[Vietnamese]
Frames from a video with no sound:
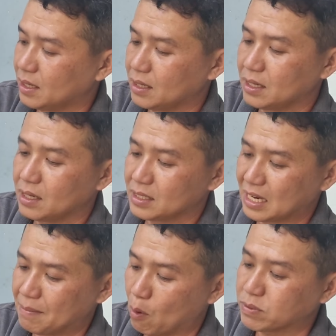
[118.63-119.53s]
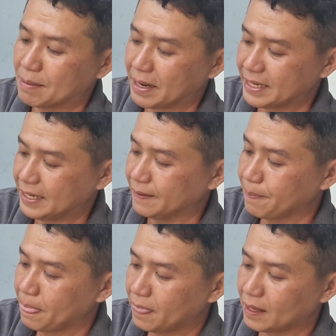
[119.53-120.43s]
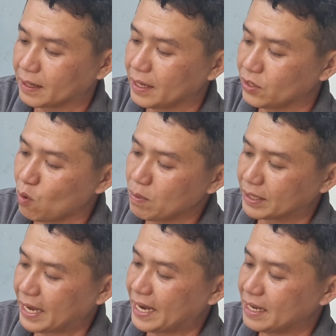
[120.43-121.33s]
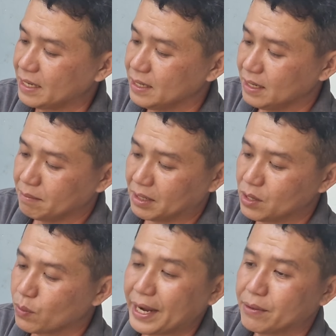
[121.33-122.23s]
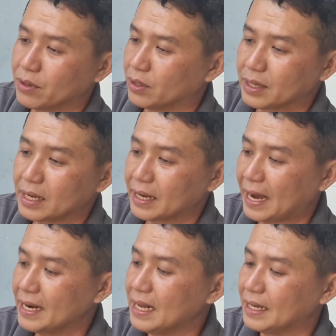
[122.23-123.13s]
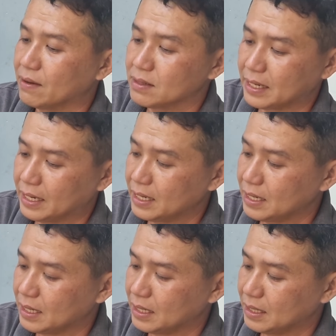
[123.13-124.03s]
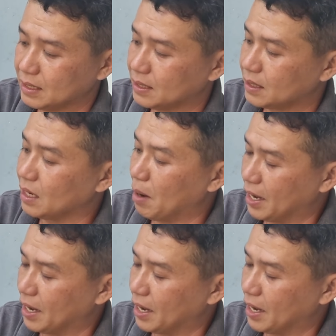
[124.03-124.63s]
nó, nó nó sẽ làm một trình may ha nên cái chốt bằng tre mình vô keo rồi các cái là nó sẽ rất là